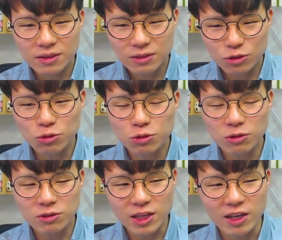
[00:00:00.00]

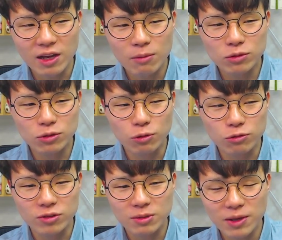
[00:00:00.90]
스튜어트 다이아몬드
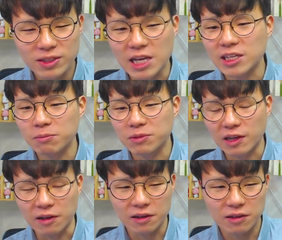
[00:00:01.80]
교수님의
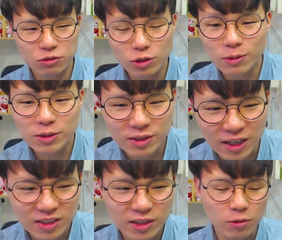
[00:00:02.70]
제자입니다. 수업을 듣는
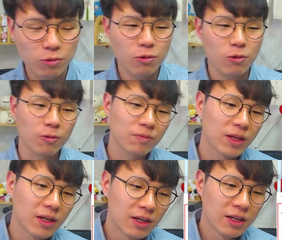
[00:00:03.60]
학생이었고
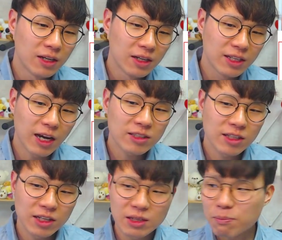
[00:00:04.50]
이
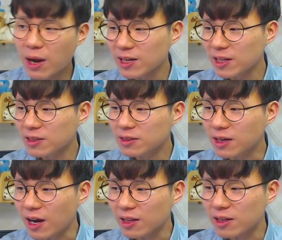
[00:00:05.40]
학생이 이제 파리를
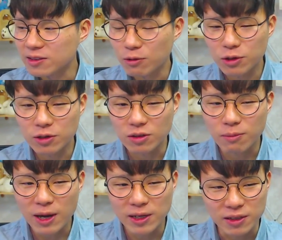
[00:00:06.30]
가야 되는 상황이었어요.
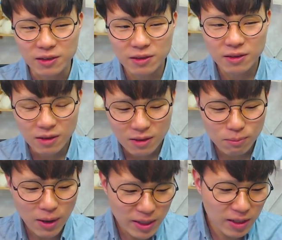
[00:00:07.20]
파리.
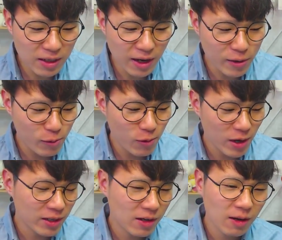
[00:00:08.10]
파리를 가려고
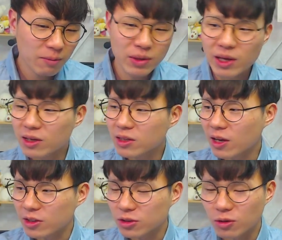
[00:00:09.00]
하니까 비행기를
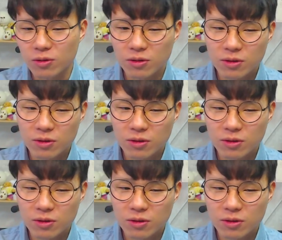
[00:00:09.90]
타야겠죠?